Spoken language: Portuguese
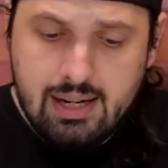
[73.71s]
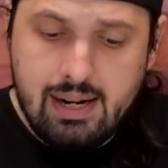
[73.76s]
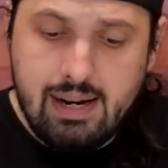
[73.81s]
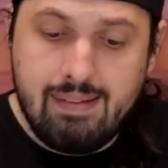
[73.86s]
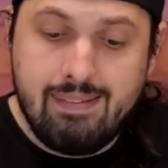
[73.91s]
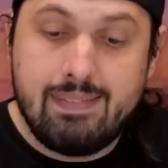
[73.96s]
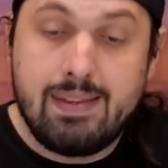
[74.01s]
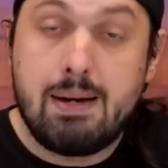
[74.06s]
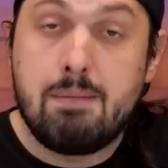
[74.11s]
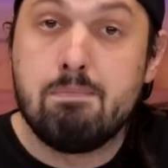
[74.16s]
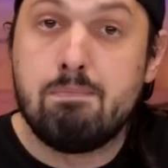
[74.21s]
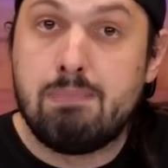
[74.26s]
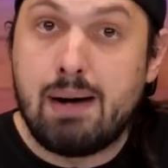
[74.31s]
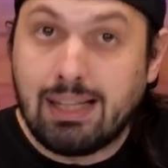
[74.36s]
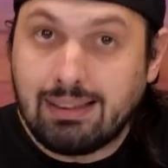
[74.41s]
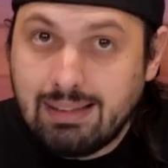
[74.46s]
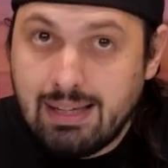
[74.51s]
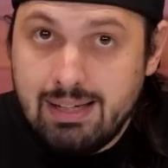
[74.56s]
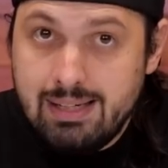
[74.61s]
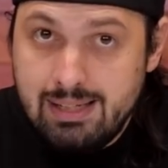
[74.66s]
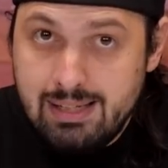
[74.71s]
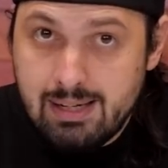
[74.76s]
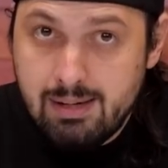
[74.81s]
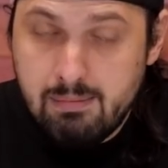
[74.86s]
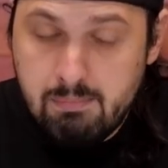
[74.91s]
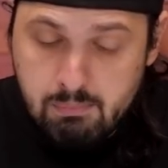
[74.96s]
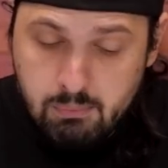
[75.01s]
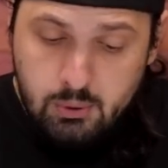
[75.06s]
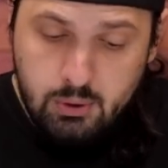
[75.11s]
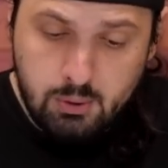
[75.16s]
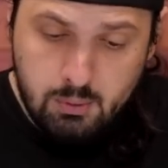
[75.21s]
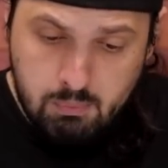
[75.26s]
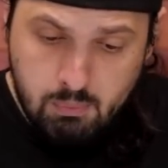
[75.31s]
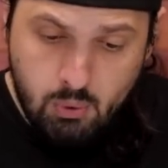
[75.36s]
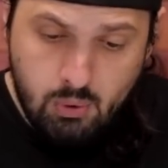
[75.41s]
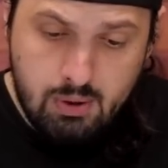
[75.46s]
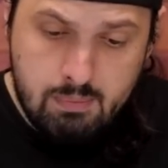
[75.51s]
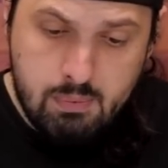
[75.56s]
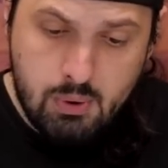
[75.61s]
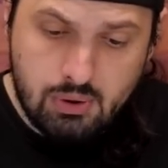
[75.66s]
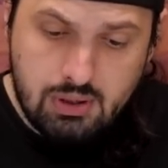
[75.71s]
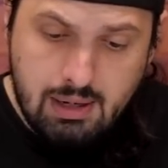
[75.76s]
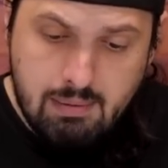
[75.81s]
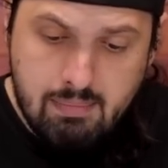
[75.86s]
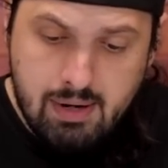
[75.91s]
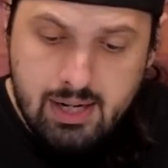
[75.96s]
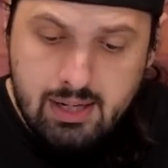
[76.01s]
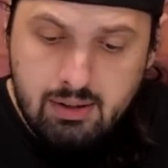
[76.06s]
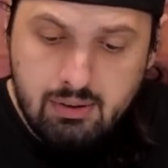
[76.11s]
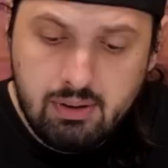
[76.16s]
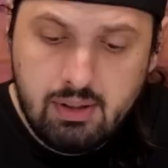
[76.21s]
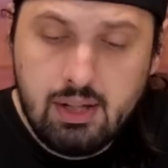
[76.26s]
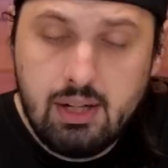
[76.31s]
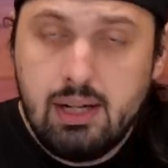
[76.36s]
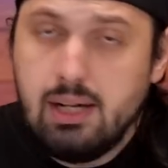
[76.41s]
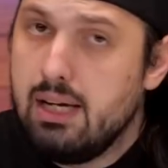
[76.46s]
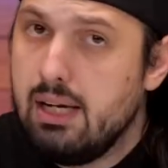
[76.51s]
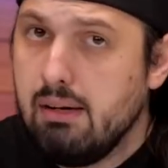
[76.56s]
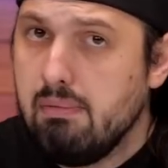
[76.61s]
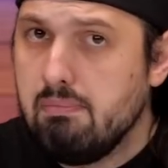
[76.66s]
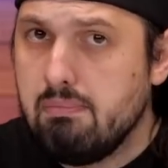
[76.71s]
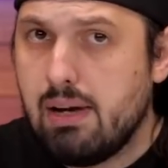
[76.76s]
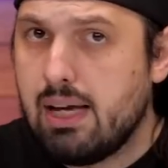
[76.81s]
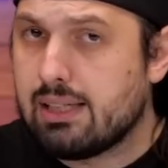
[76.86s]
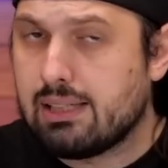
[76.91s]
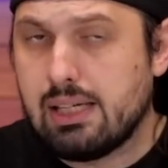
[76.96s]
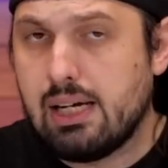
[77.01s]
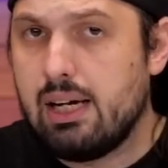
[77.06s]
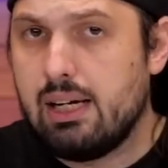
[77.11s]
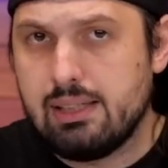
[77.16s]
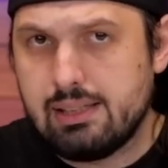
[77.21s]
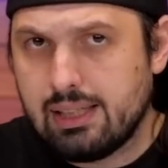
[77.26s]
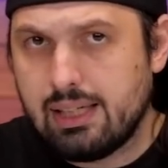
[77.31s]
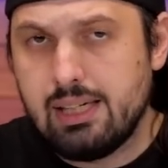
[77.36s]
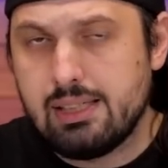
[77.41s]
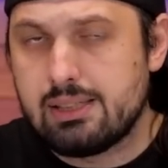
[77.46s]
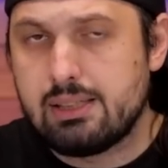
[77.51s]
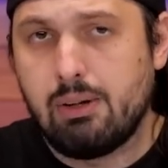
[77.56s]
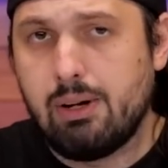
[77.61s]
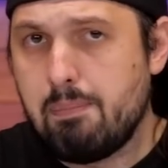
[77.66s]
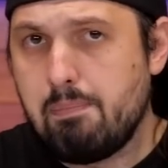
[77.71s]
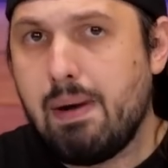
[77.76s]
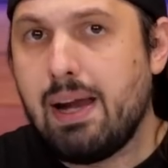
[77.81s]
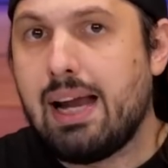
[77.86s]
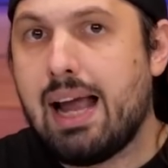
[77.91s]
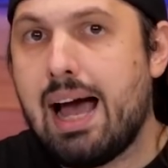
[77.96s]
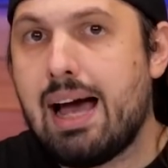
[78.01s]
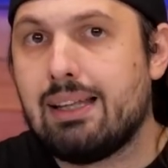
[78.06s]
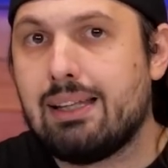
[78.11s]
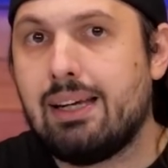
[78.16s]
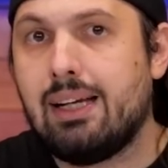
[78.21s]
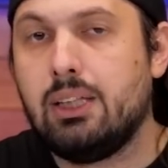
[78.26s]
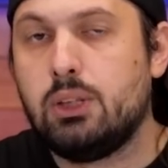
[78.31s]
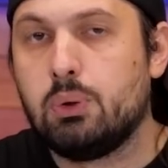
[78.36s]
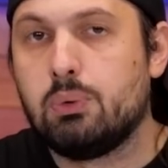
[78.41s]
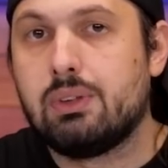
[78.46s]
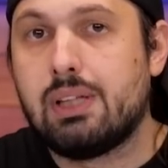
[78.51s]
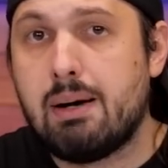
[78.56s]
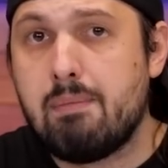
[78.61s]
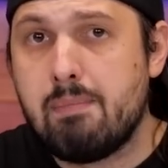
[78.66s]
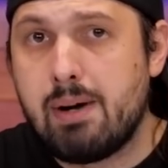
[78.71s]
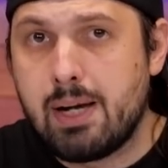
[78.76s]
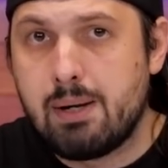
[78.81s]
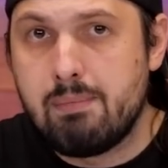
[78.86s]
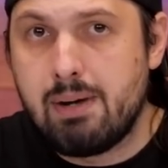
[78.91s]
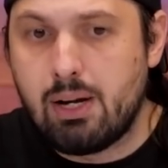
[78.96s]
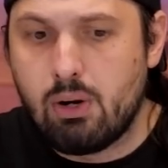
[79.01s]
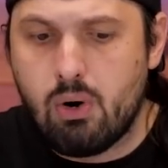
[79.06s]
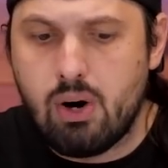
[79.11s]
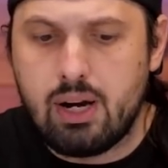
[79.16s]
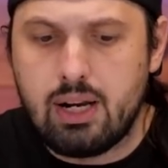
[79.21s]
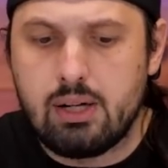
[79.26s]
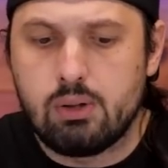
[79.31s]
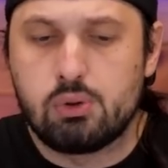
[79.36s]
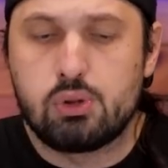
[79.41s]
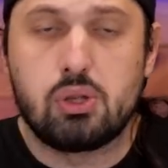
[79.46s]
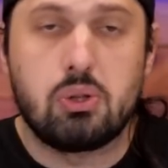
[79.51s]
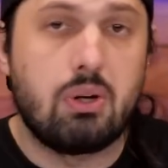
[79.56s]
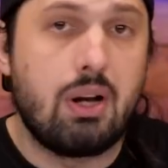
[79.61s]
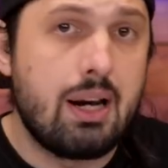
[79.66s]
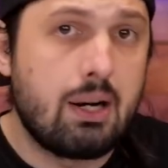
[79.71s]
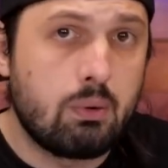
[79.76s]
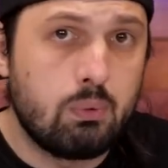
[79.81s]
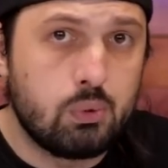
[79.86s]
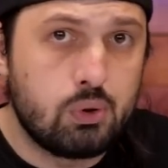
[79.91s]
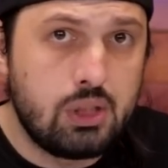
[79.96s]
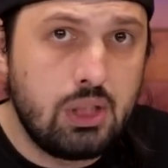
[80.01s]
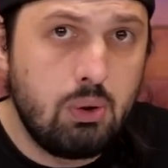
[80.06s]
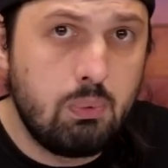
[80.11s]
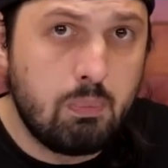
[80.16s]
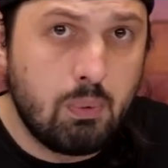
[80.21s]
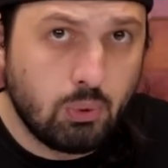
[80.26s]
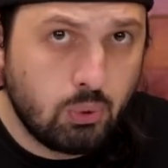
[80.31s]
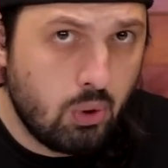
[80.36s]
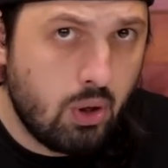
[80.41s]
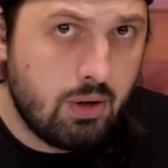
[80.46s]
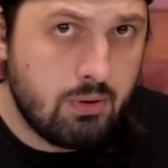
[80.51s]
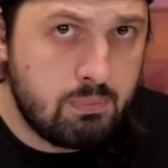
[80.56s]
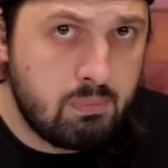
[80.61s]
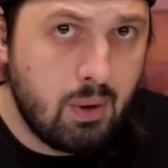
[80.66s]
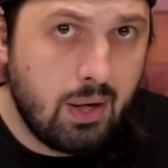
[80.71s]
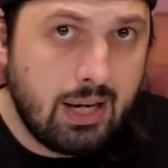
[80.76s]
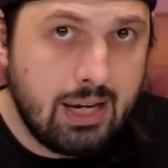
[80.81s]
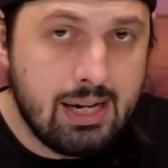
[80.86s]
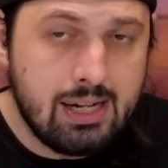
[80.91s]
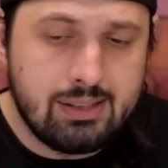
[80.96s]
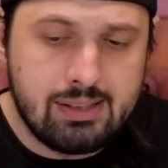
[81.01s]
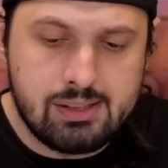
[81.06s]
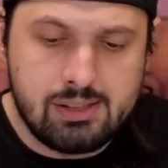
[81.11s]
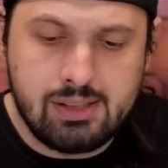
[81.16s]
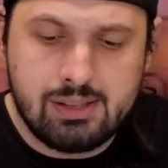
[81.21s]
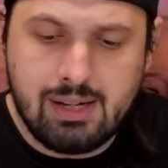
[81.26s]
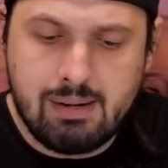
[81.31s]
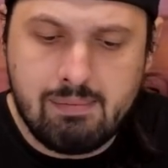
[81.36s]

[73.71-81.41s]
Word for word: ele tem bateria muito boa para o tamanho e essa, essa questão da pegada, né, de um tamanho menor, aí um celular com 5.9 polegadas de